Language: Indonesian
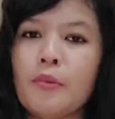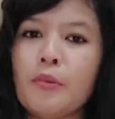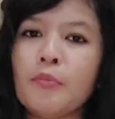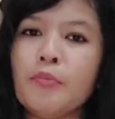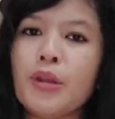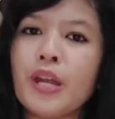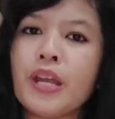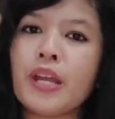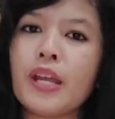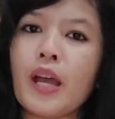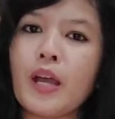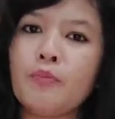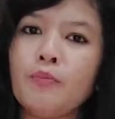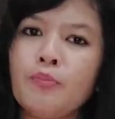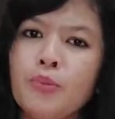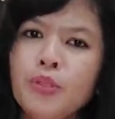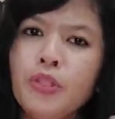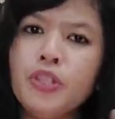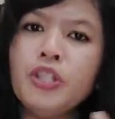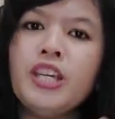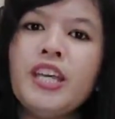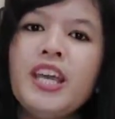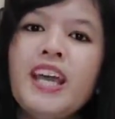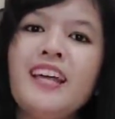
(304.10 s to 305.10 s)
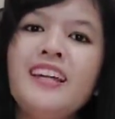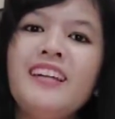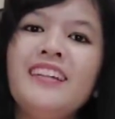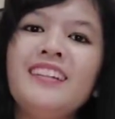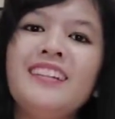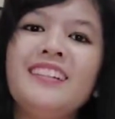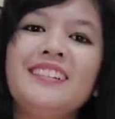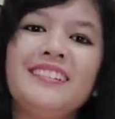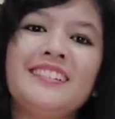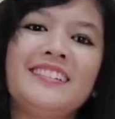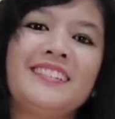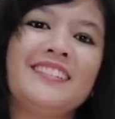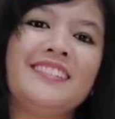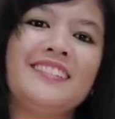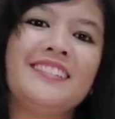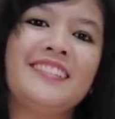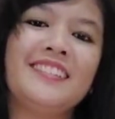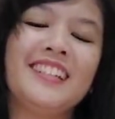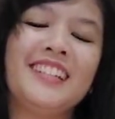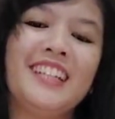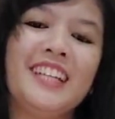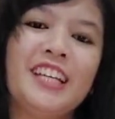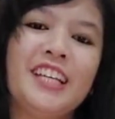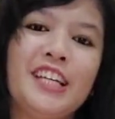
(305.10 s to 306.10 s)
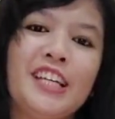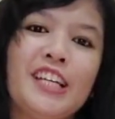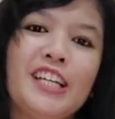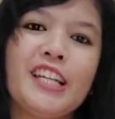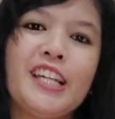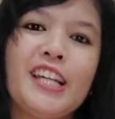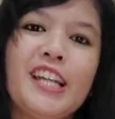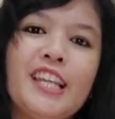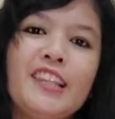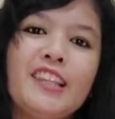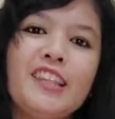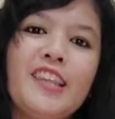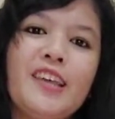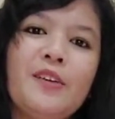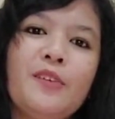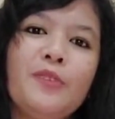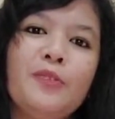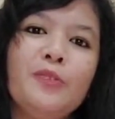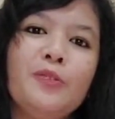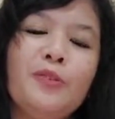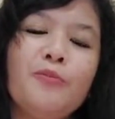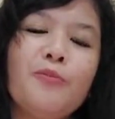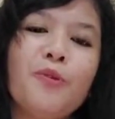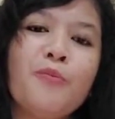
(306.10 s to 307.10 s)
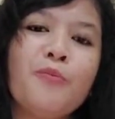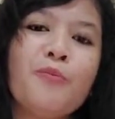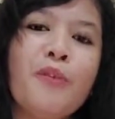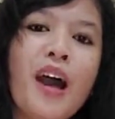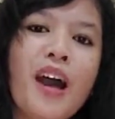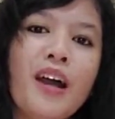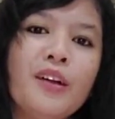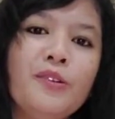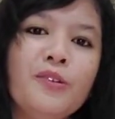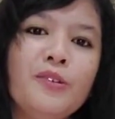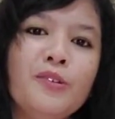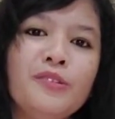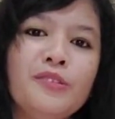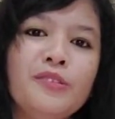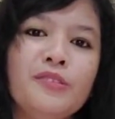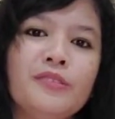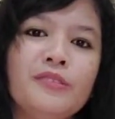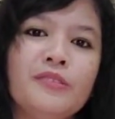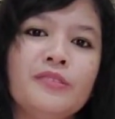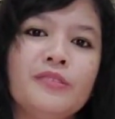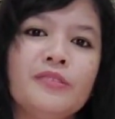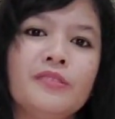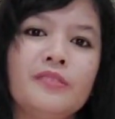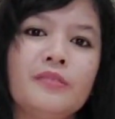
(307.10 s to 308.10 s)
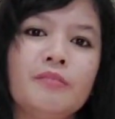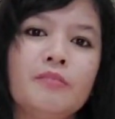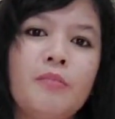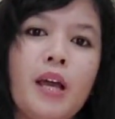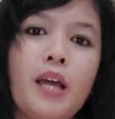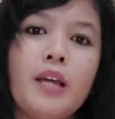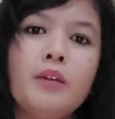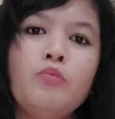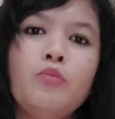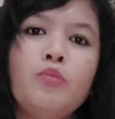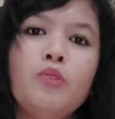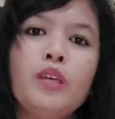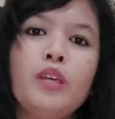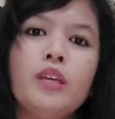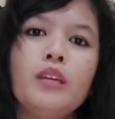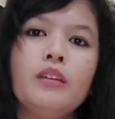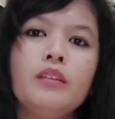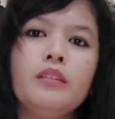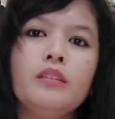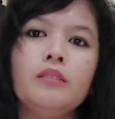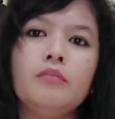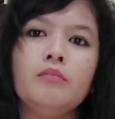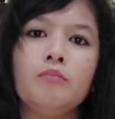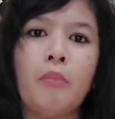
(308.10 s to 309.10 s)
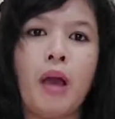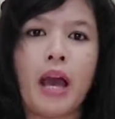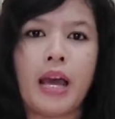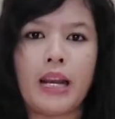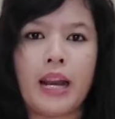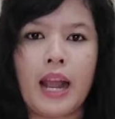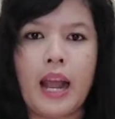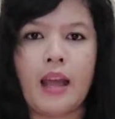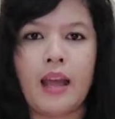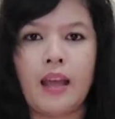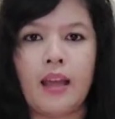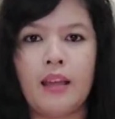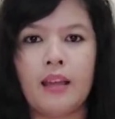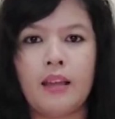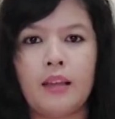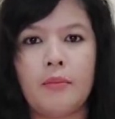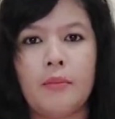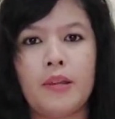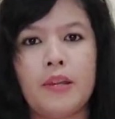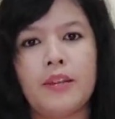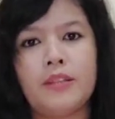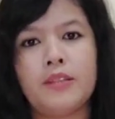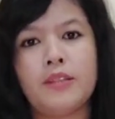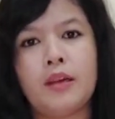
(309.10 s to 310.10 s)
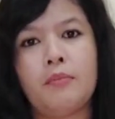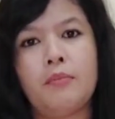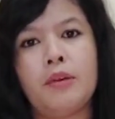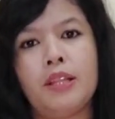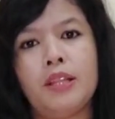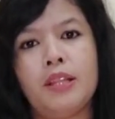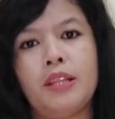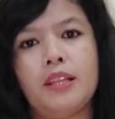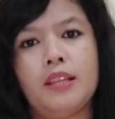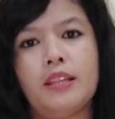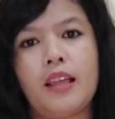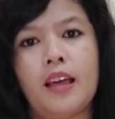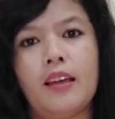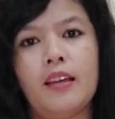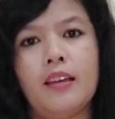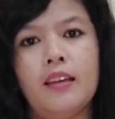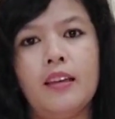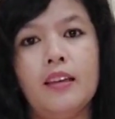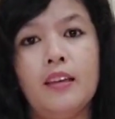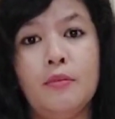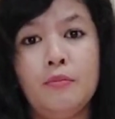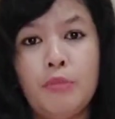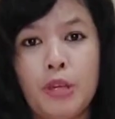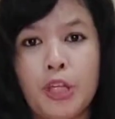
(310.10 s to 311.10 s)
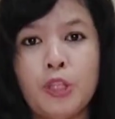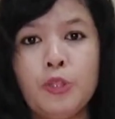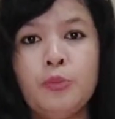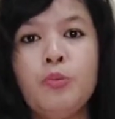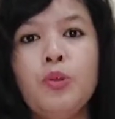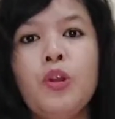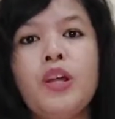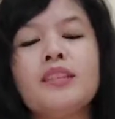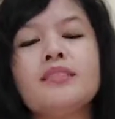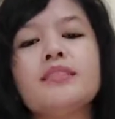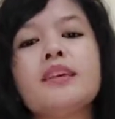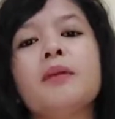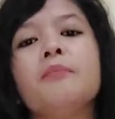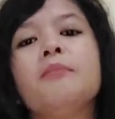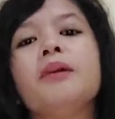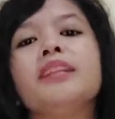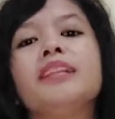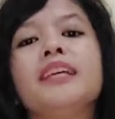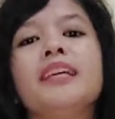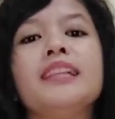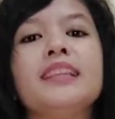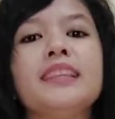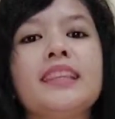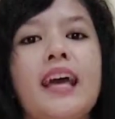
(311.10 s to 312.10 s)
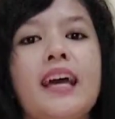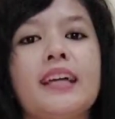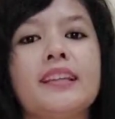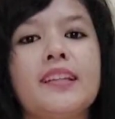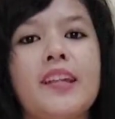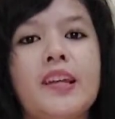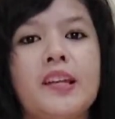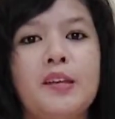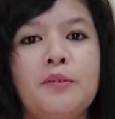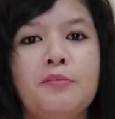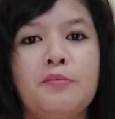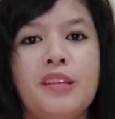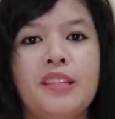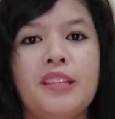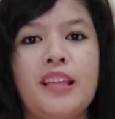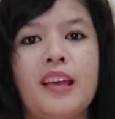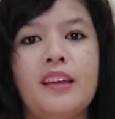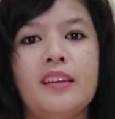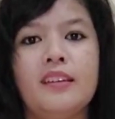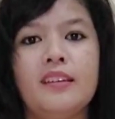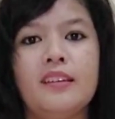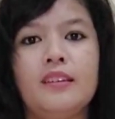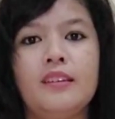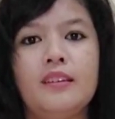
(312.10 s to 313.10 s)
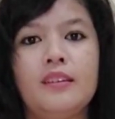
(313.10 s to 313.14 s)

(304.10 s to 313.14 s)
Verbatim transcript: memberikan pujian, kritik untuk membangun, bahkan mungkin marah kepada sahabat kita. Begitu pula sahabat kita terhadap kita.